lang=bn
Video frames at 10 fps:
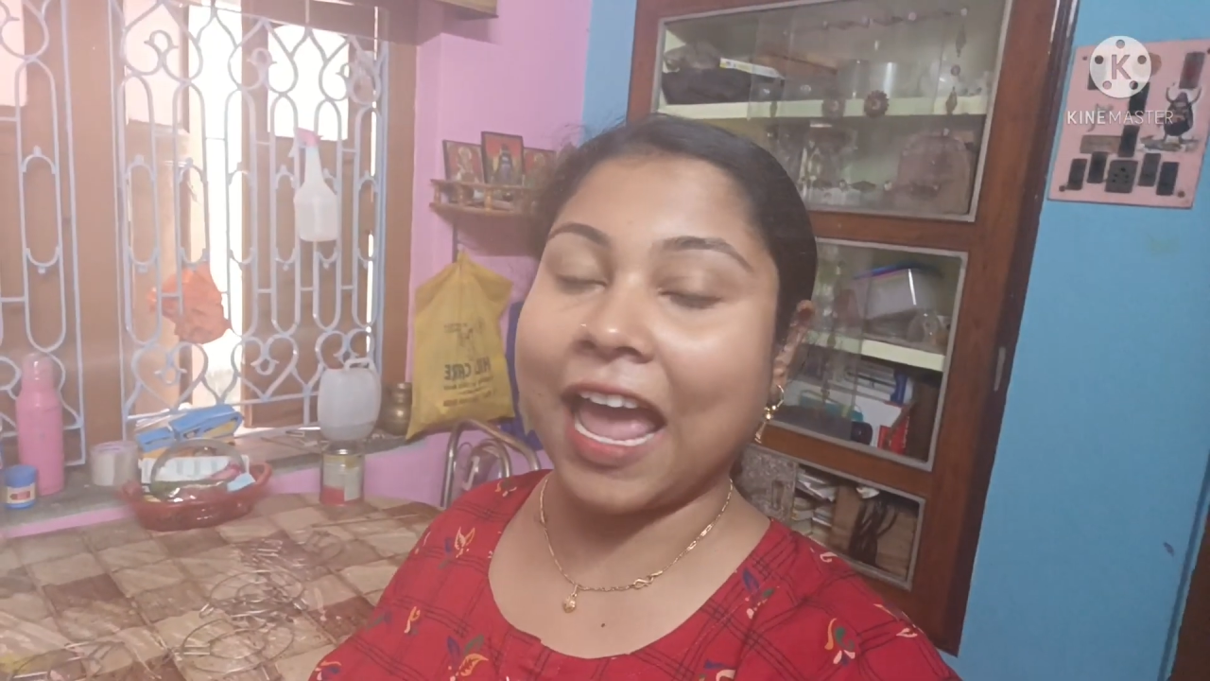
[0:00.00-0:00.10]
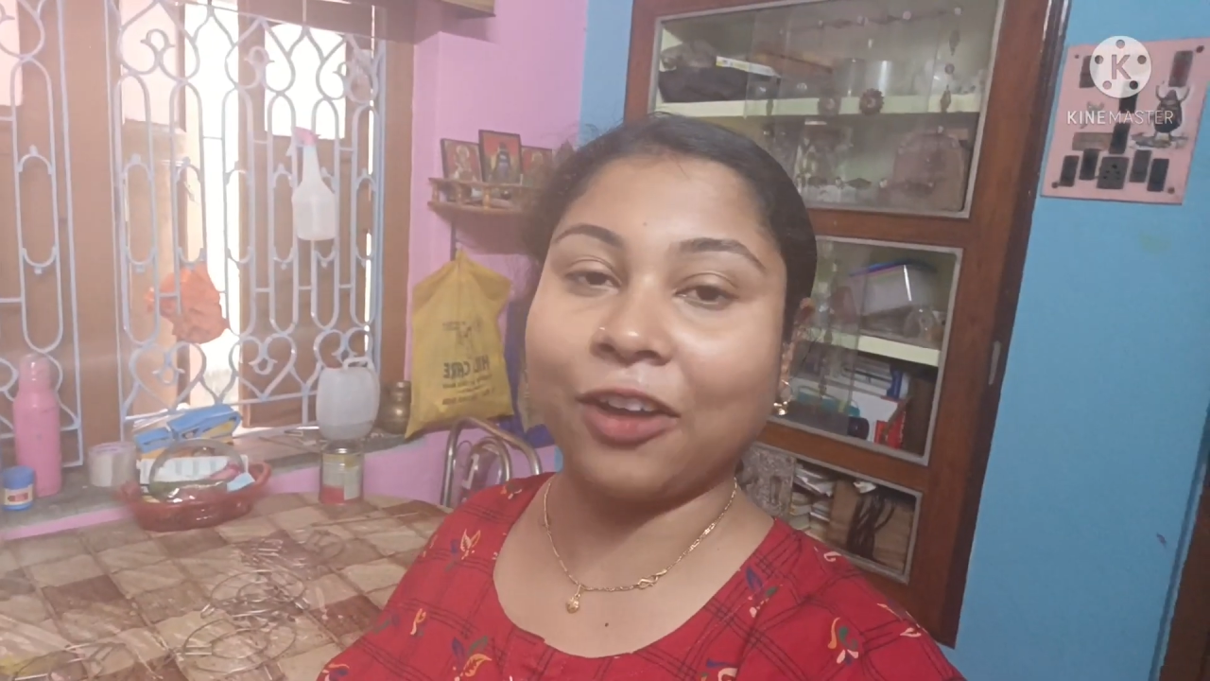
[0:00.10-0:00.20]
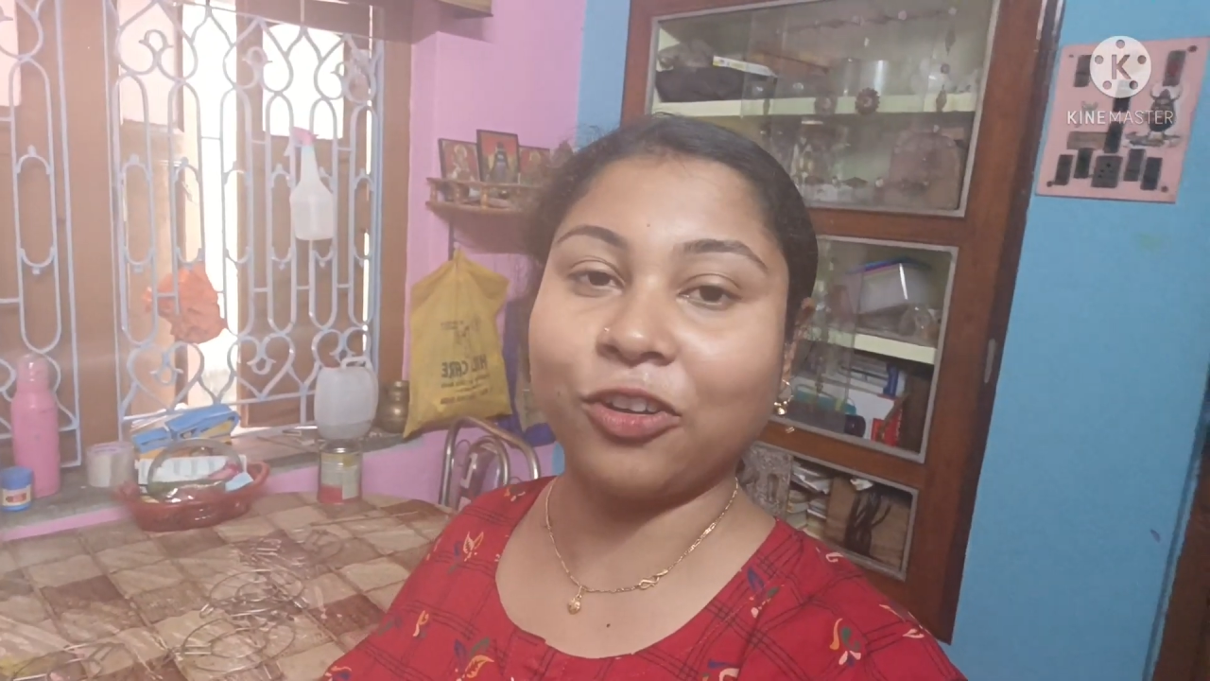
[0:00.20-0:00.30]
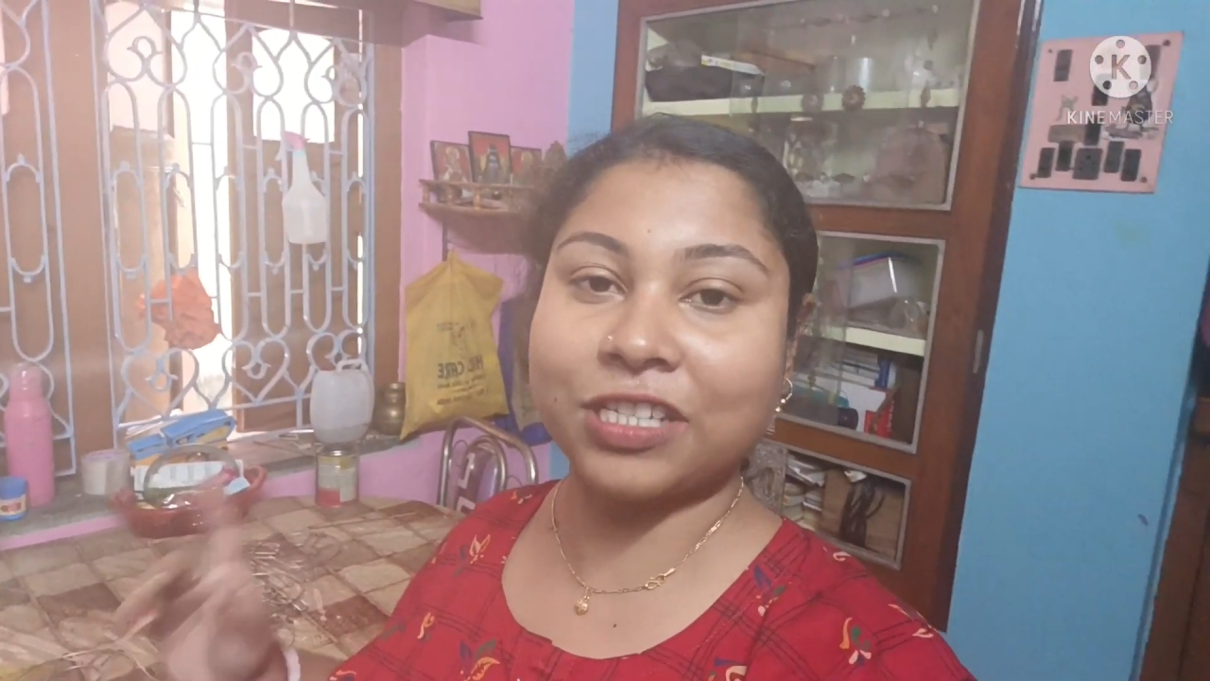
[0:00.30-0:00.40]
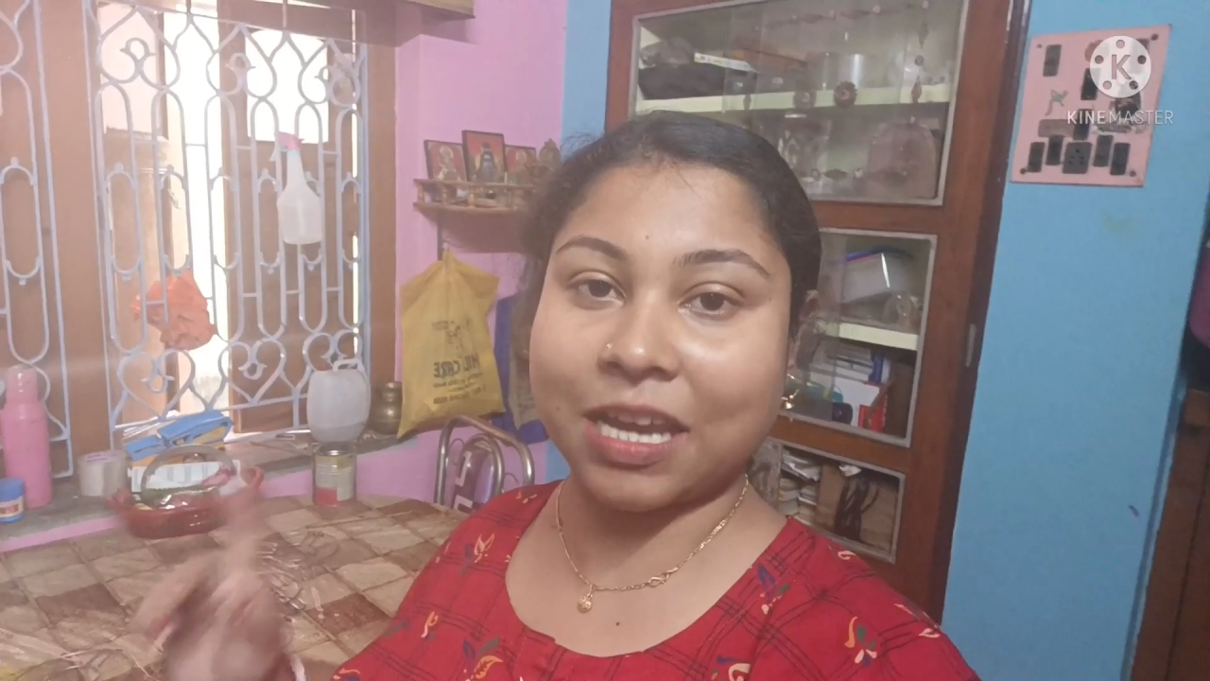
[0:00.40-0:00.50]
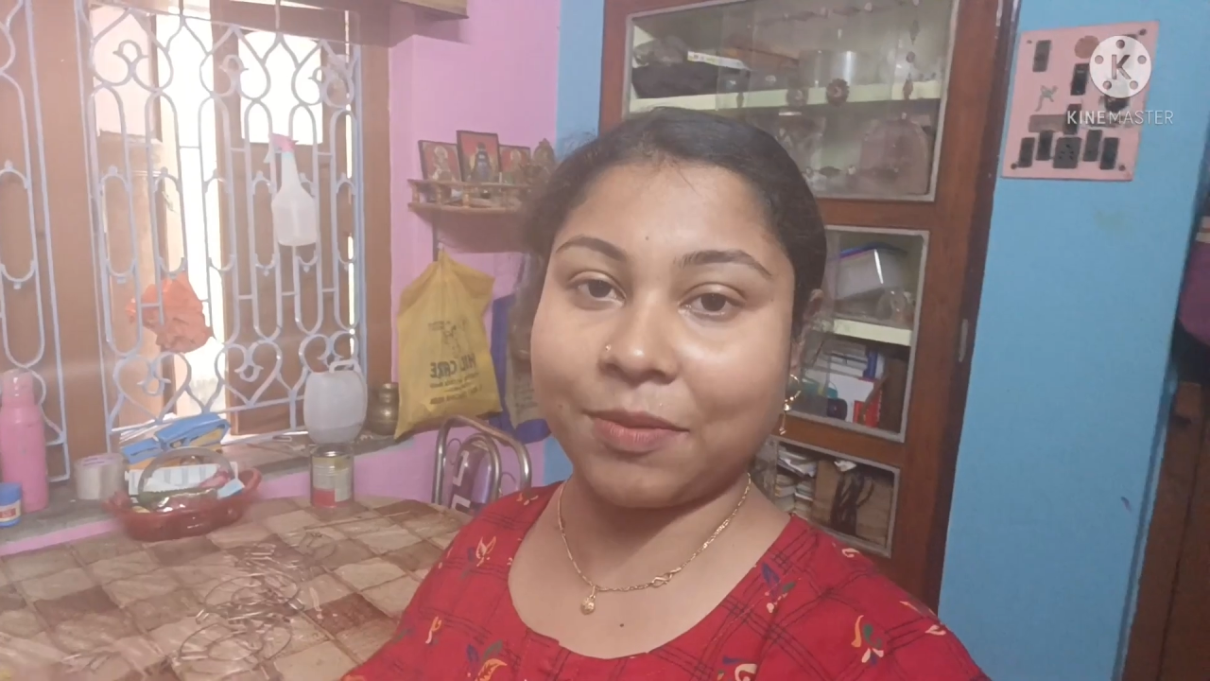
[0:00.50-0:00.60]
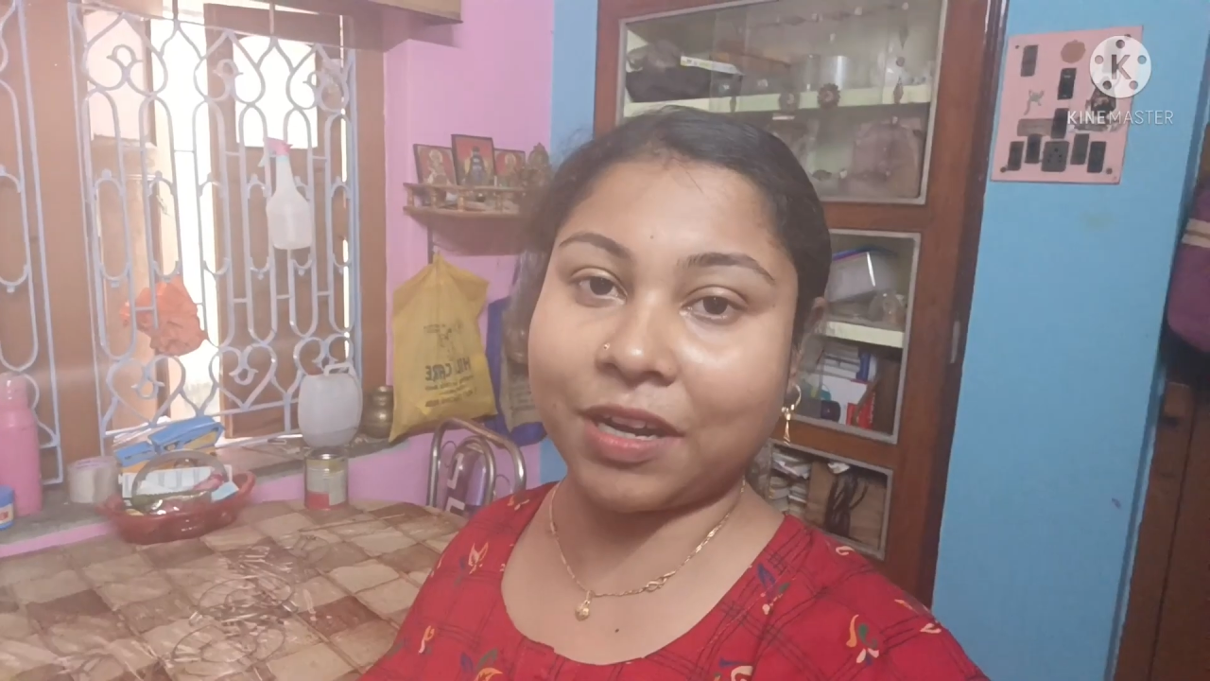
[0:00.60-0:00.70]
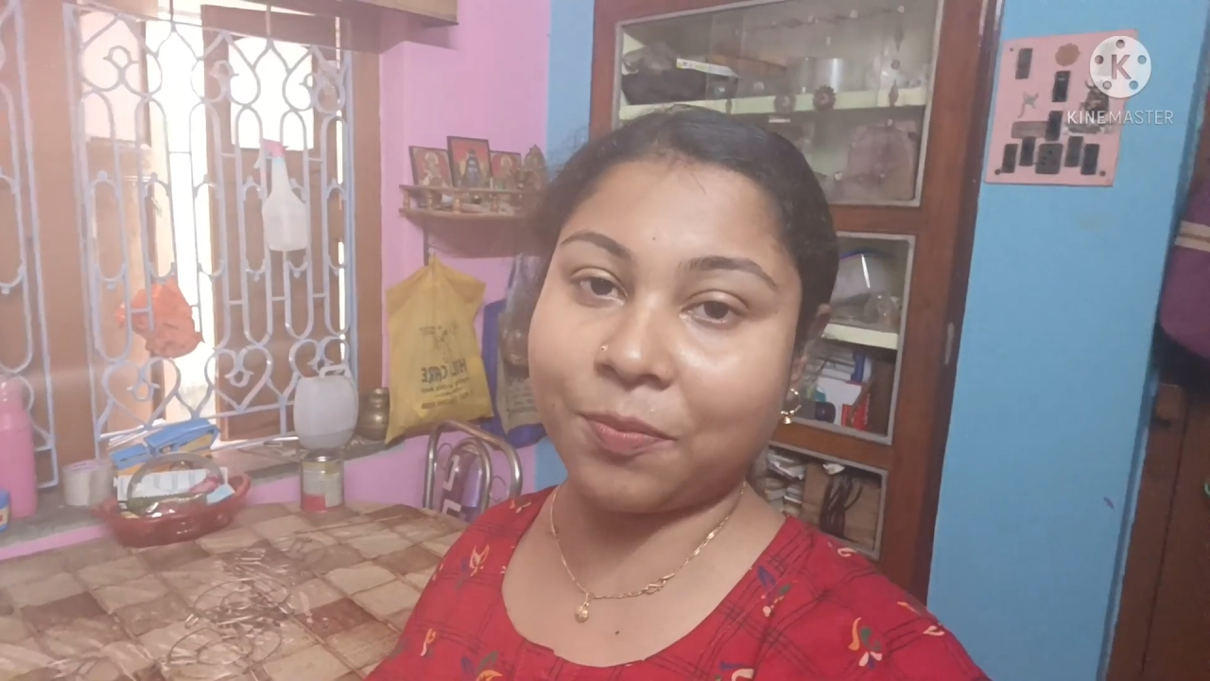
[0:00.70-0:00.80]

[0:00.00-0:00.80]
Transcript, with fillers: এখন জামা